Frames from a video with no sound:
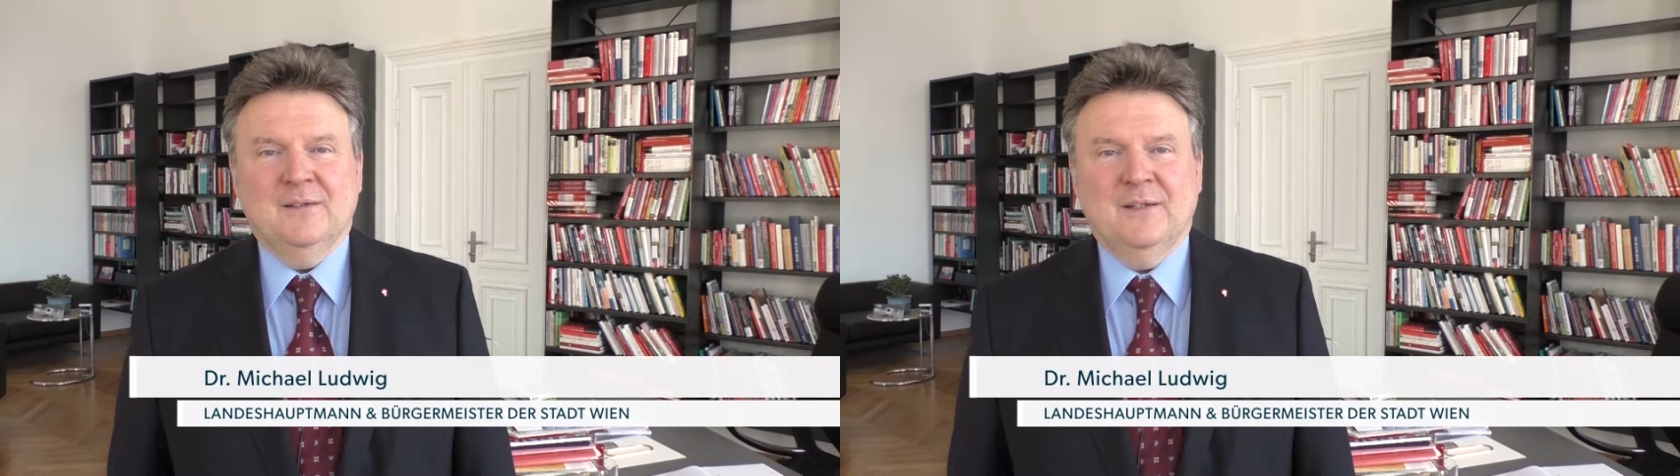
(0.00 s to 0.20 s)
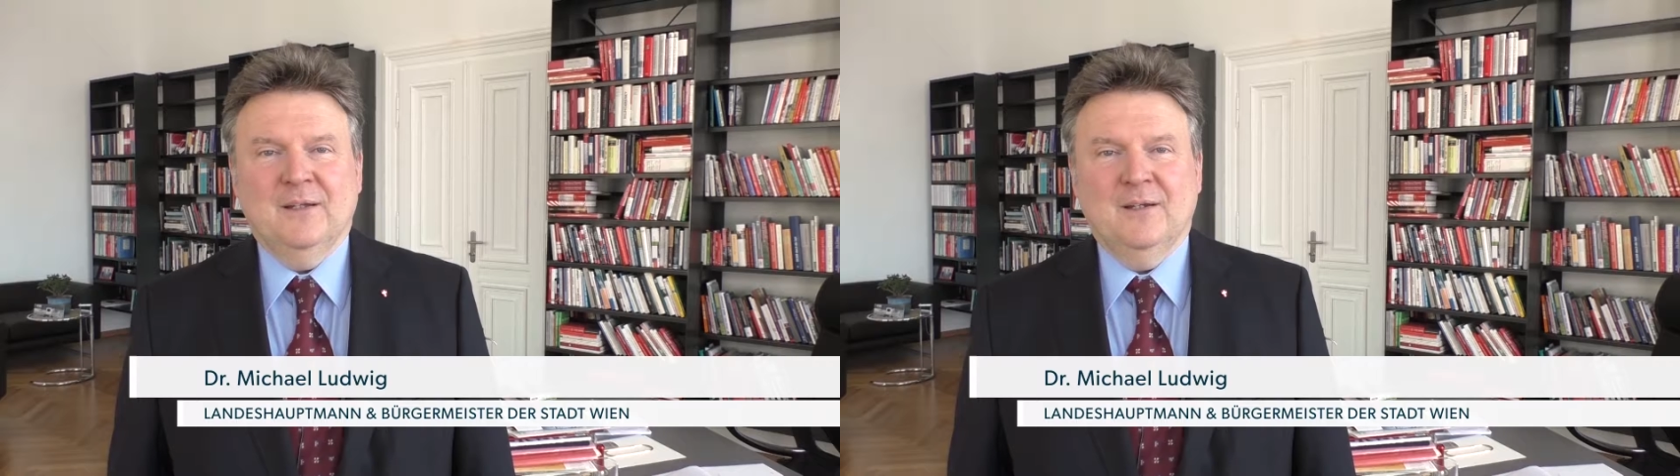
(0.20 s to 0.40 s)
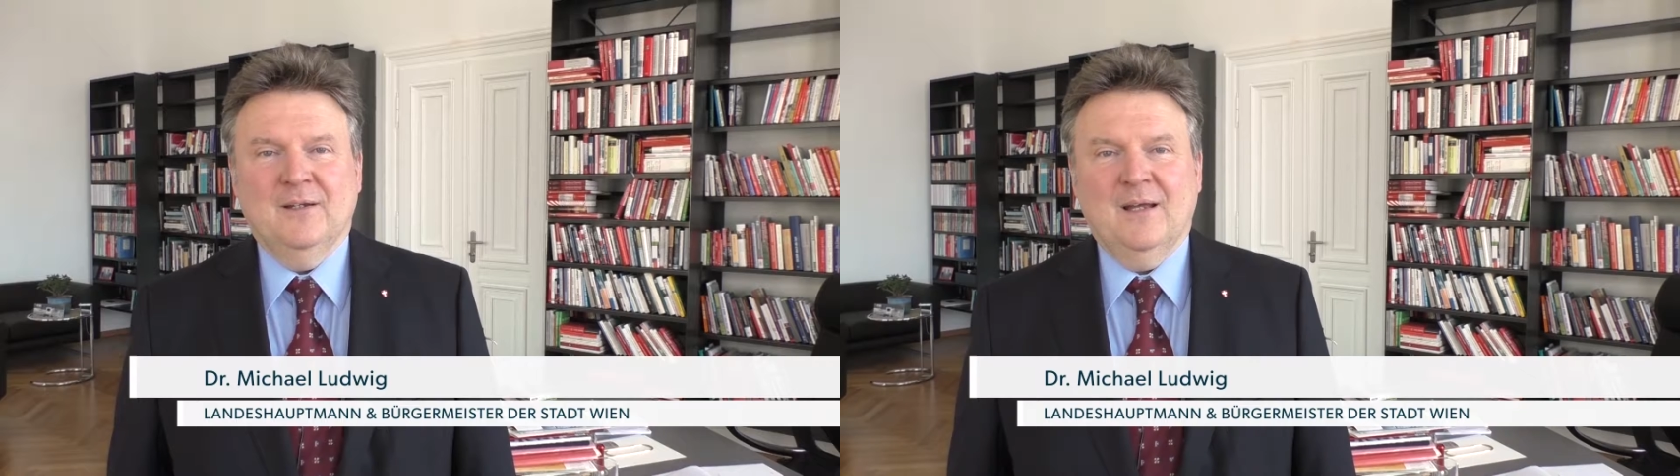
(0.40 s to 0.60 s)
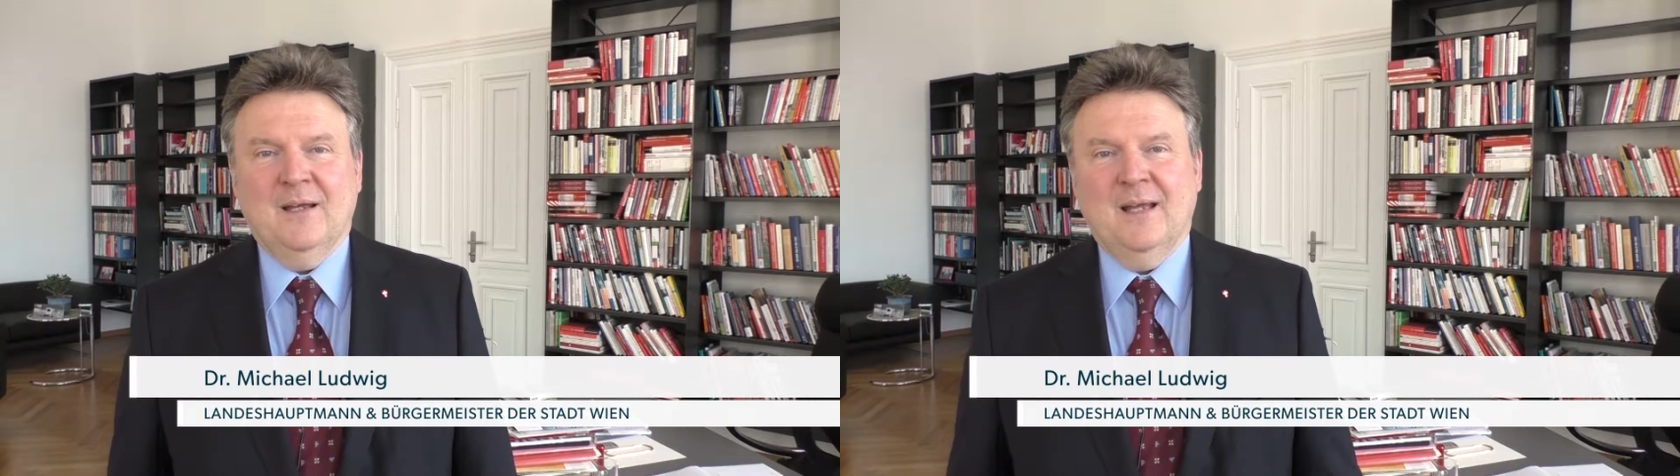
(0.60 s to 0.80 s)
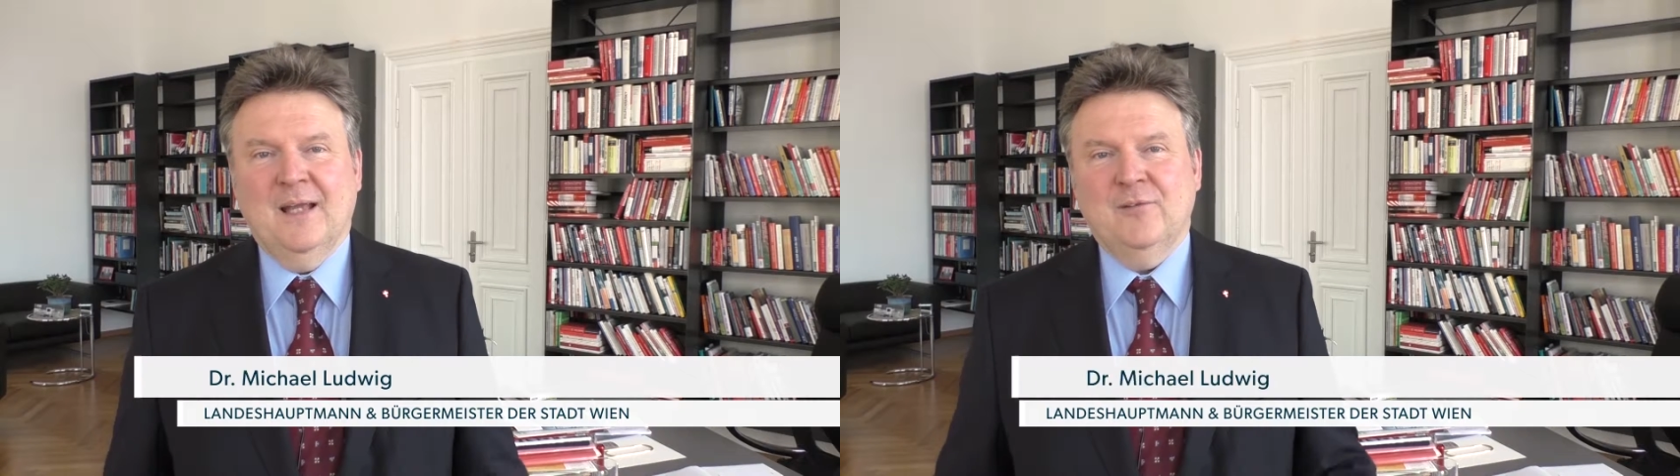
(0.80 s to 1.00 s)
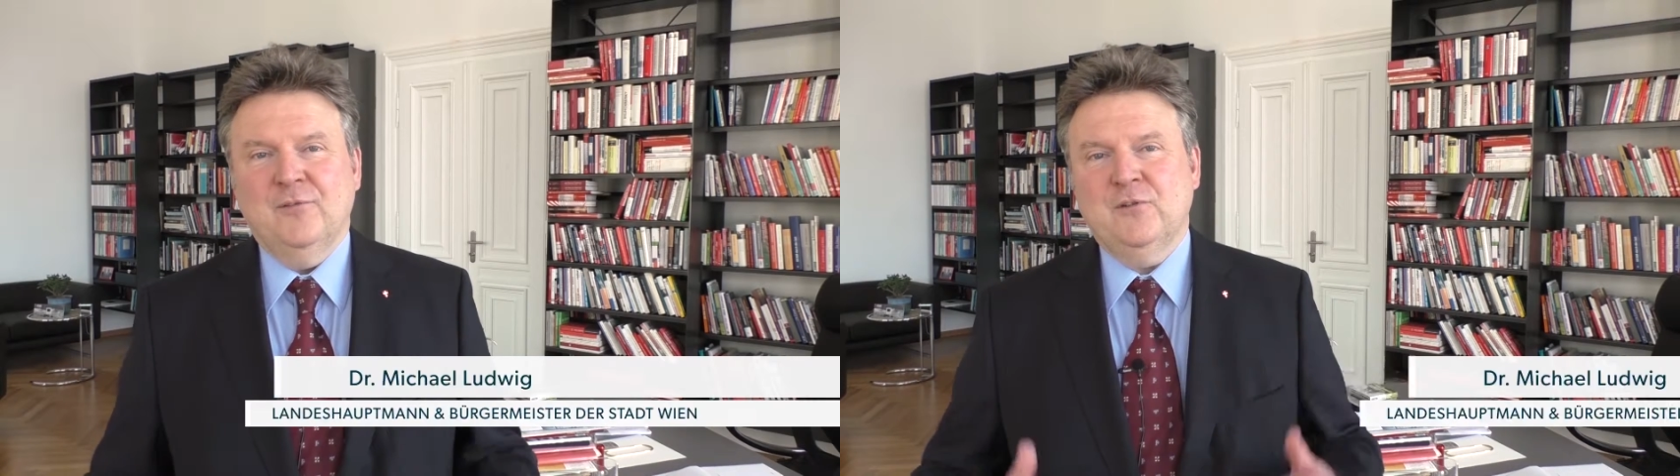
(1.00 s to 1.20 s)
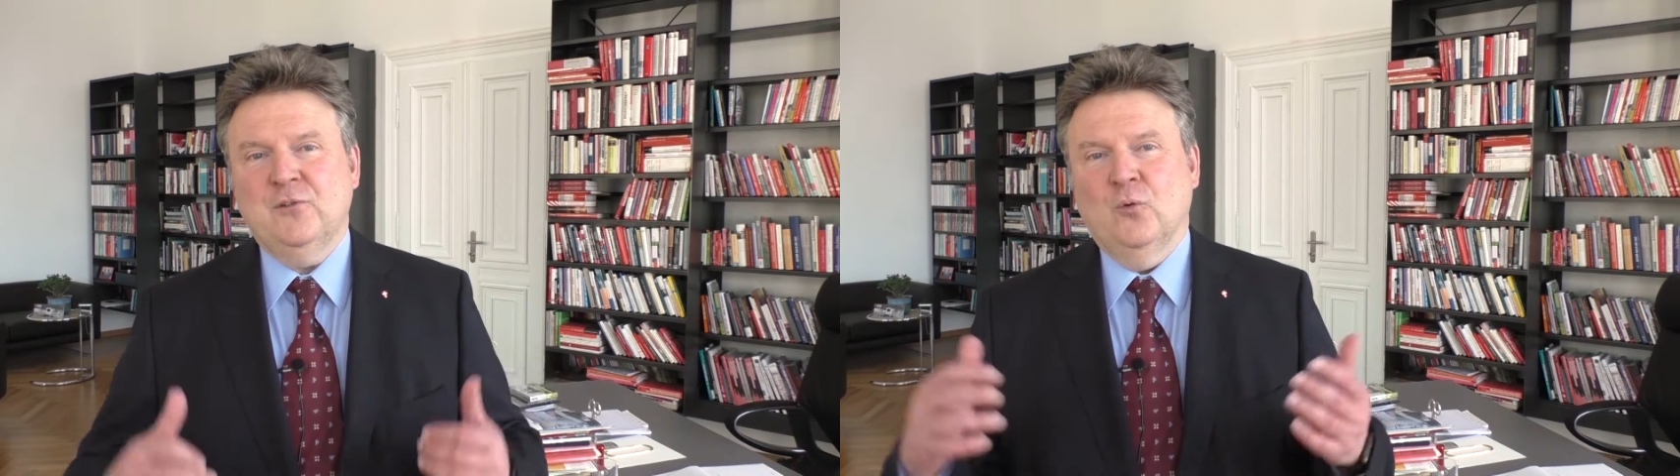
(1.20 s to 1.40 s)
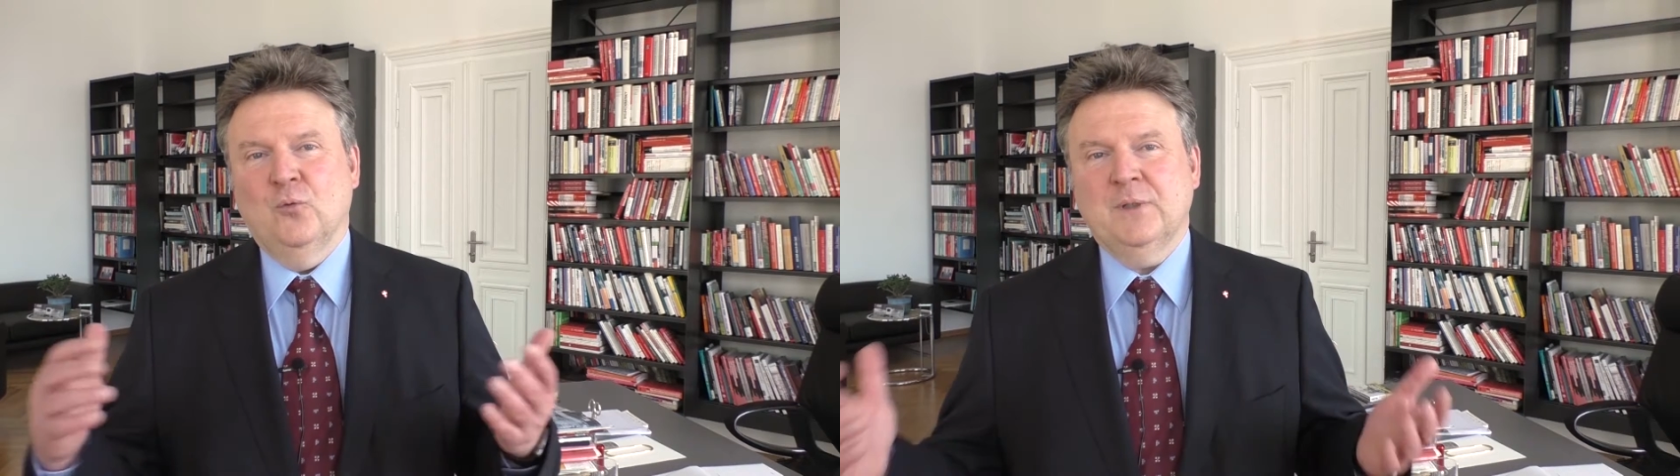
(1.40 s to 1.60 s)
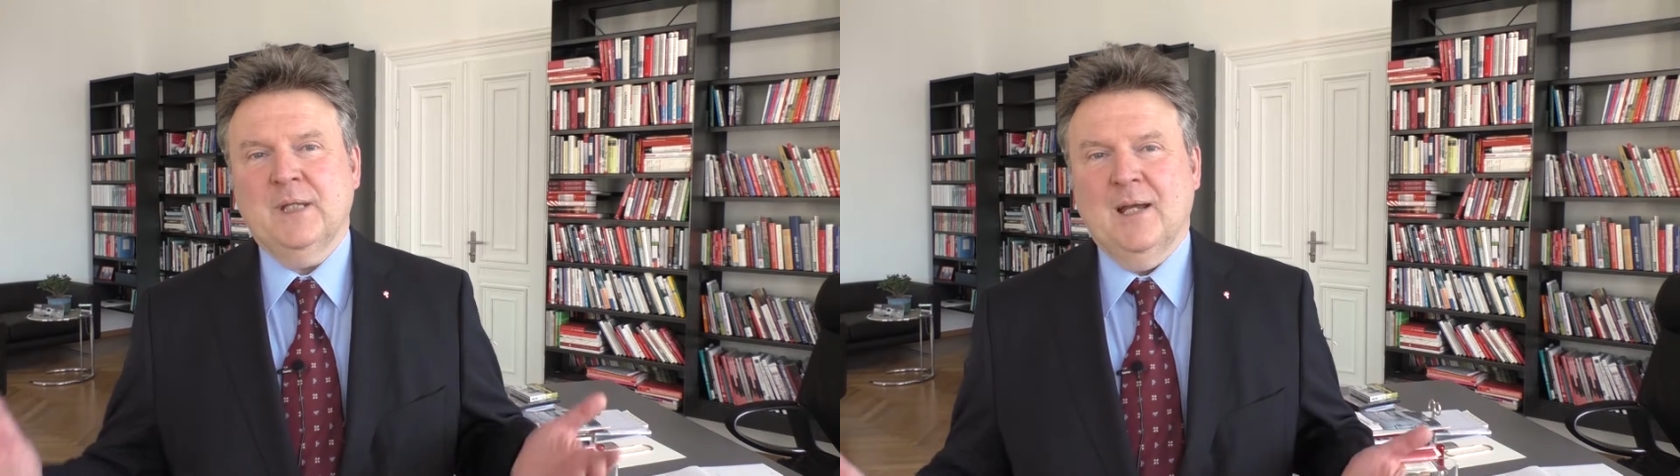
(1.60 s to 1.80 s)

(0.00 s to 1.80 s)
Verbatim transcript: der eine Vision